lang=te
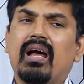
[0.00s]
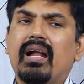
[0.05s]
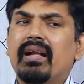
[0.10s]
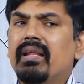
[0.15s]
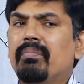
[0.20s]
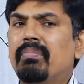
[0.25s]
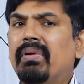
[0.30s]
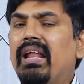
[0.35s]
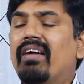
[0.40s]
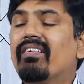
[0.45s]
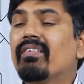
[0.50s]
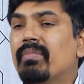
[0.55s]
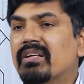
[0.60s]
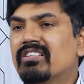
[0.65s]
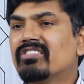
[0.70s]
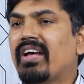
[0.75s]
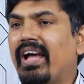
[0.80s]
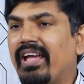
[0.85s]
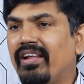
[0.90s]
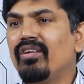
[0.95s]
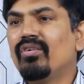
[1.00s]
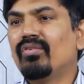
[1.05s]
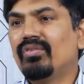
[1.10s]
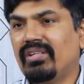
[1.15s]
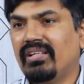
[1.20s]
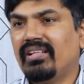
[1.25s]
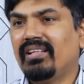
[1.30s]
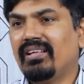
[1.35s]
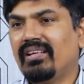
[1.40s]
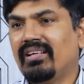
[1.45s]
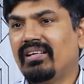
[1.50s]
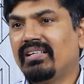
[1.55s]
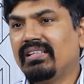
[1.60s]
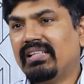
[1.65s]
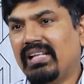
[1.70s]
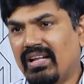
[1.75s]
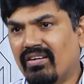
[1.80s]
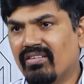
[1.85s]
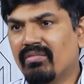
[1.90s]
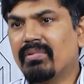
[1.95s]
అంటే ఇప్పుడు లెవెన్ మంత్స్ హైలో ఉంది ఇది
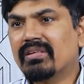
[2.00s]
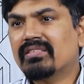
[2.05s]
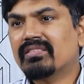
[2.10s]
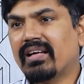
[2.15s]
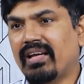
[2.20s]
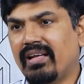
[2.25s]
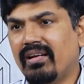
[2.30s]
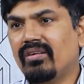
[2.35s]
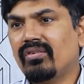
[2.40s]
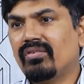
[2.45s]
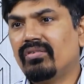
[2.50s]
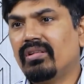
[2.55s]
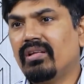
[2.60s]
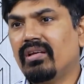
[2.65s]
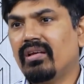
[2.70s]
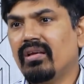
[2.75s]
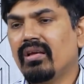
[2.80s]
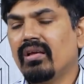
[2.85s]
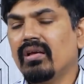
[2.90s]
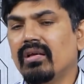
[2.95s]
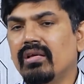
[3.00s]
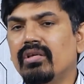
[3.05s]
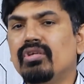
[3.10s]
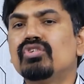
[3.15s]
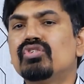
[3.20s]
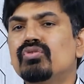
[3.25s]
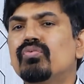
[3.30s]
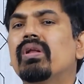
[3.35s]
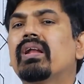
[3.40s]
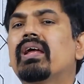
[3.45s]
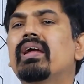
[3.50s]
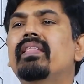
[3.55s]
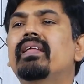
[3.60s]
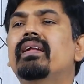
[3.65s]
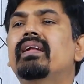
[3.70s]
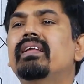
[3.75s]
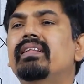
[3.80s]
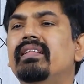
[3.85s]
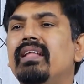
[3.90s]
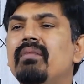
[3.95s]
ఇది లెవెన్ మంత్స్ హైలో ఉంది యూజువల్గా
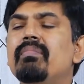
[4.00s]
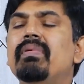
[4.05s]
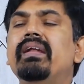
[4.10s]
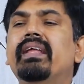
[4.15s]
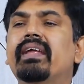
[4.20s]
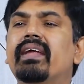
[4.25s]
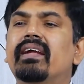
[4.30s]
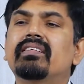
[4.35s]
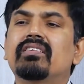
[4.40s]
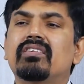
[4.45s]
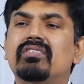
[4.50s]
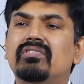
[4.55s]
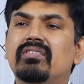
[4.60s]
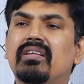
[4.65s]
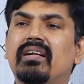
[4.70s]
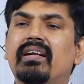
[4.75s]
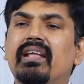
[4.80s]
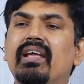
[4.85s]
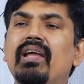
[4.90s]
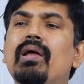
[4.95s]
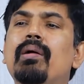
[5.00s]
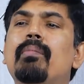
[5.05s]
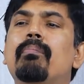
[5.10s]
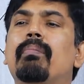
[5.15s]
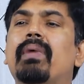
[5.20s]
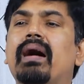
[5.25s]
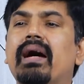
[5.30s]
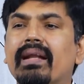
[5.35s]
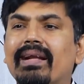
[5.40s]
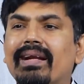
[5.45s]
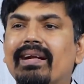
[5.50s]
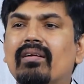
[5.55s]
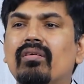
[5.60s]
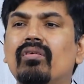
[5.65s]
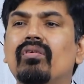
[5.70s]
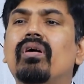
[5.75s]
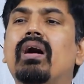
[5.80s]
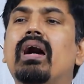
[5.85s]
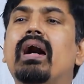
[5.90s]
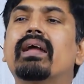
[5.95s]
ఏంటంటే ఇదేమి ఇండికేట్ చేస్తుందంటే
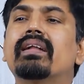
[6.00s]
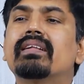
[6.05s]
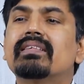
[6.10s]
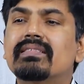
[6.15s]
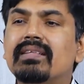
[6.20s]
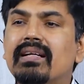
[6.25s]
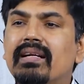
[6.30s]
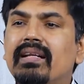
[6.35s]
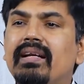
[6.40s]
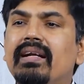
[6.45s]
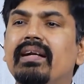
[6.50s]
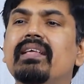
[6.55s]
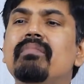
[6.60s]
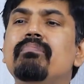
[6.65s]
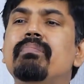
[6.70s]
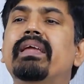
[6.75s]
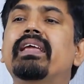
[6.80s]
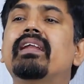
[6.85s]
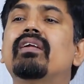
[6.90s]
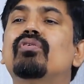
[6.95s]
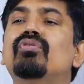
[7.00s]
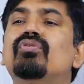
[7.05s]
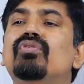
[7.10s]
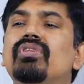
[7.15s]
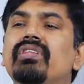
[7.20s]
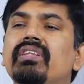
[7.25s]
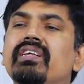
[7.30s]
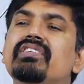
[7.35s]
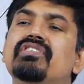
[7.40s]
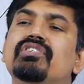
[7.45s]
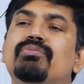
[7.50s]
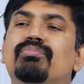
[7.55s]
మార్కెట్లో అన్సర్టనిటీ బిగిన్ అవుతుంది అవుతుంది అని